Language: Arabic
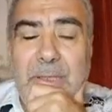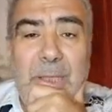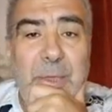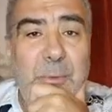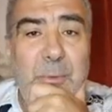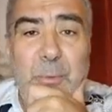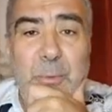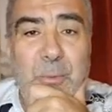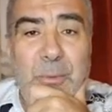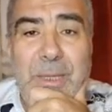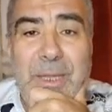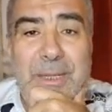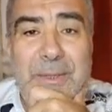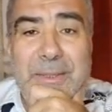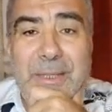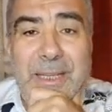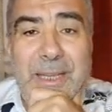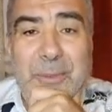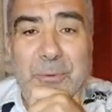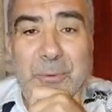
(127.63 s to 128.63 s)
يقولون
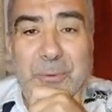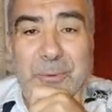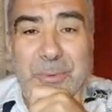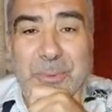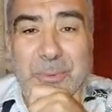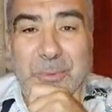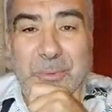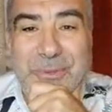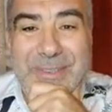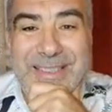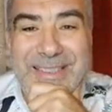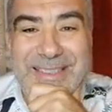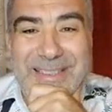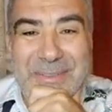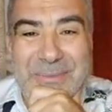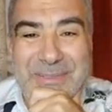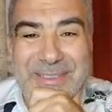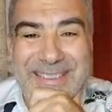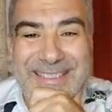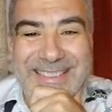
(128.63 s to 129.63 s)
هذا يحدث
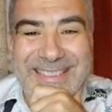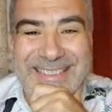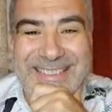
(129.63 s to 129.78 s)
بالمصادفة